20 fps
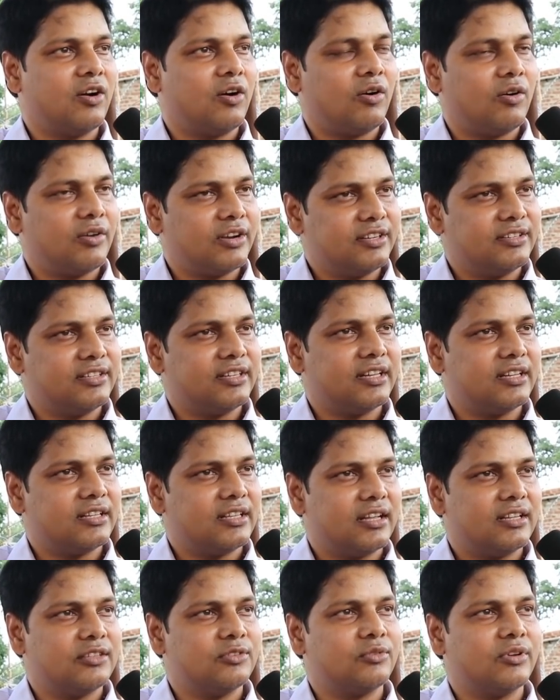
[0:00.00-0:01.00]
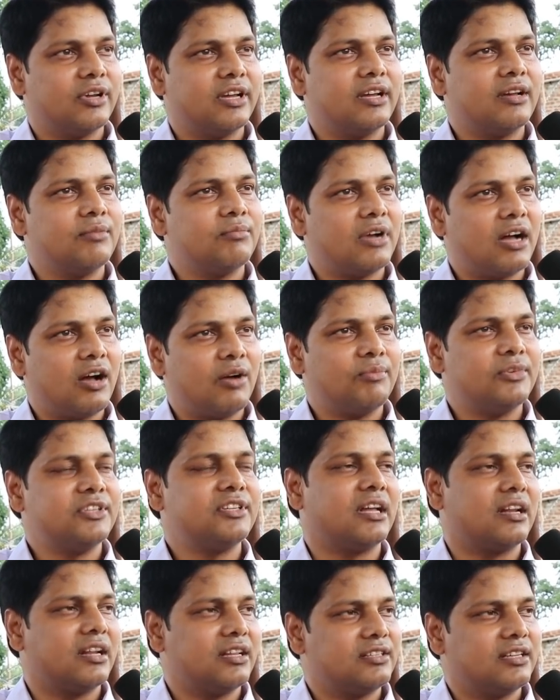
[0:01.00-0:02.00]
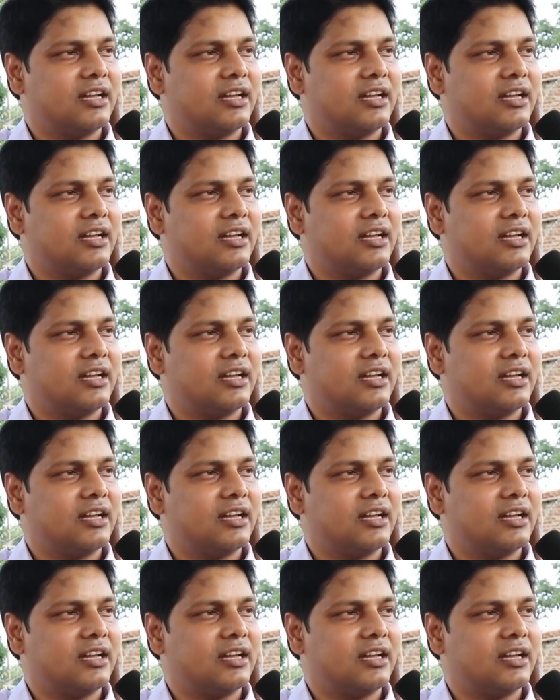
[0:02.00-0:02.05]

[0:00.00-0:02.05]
और इसी के तहत जो है हम गांव में जाना